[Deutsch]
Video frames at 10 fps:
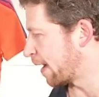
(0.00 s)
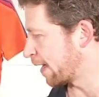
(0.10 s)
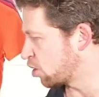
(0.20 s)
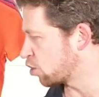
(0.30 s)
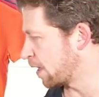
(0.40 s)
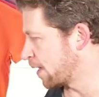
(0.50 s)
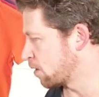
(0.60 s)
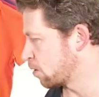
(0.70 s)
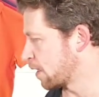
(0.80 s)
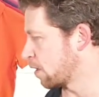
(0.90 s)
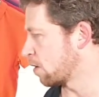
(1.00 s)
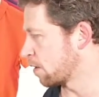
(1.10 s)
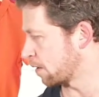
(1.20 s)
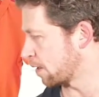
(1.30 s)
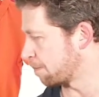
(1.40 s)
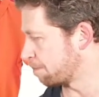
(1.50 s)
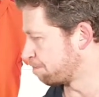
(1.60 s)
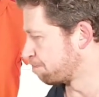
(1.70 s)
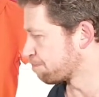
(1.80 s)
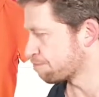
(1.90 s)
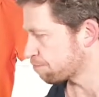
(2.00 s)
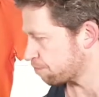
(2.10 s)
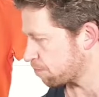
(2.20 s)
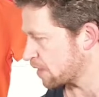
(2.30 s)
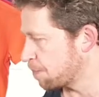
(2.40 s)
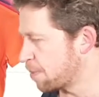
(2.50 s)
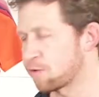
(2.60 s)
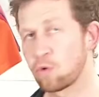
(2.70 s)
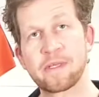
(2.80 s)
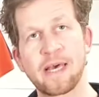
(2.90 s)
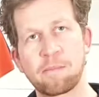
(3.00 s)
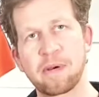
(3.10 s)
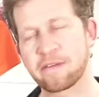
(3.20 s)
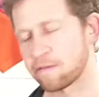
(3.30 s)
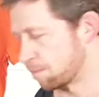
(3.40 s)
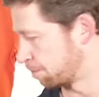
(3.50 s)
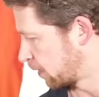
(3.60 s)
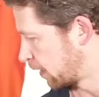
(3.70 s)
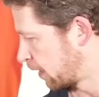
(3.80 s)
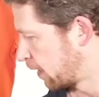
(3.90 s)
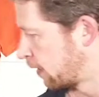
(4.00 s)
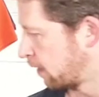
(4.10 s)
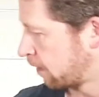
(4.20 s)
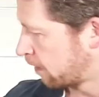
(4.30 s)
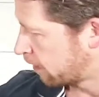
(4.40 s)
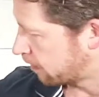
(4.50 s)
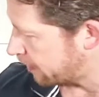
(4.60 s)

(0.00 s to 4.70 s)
einstellen und auch ähm, persönlich anpassen. Die